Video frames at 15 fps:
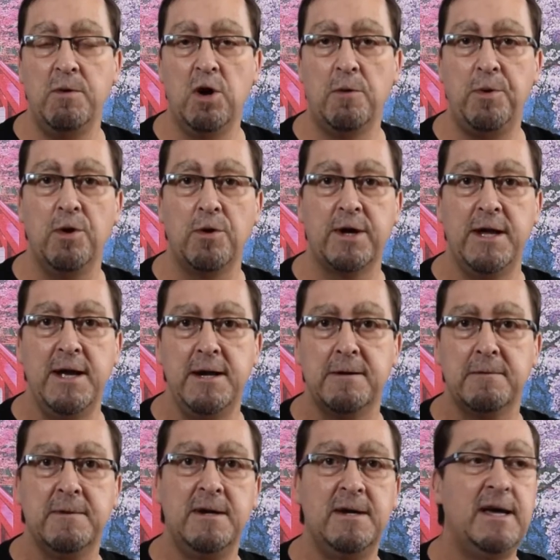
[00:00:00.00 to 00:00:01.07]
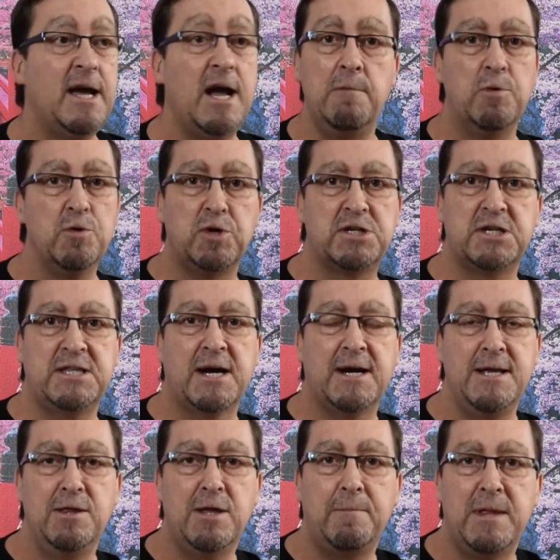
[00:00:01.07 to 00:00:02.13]
me lo puedo creer. El mundo se está
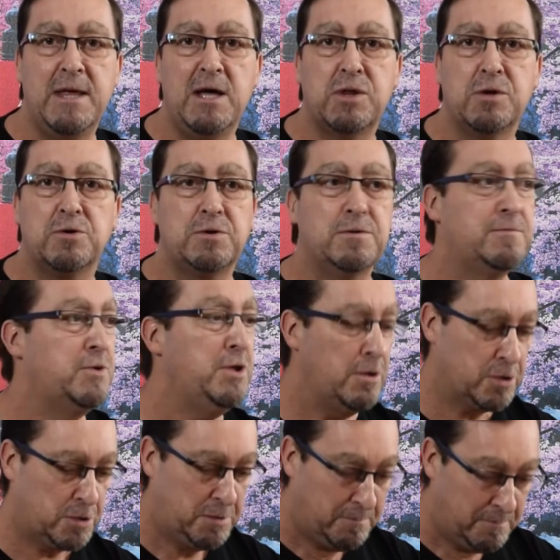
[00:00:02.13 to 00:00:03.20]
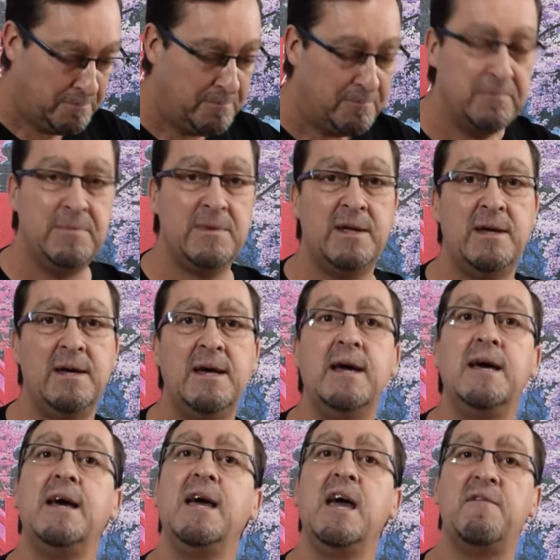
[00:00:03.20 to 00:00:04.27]
cayendo a pedazos. Dios.
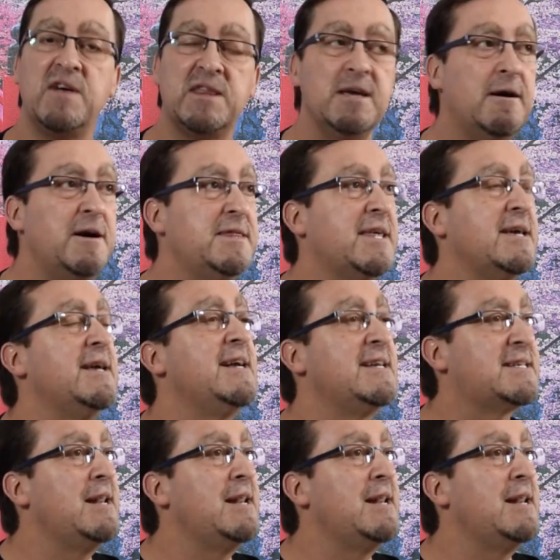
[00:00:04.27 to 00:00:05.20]
Efectivamente, es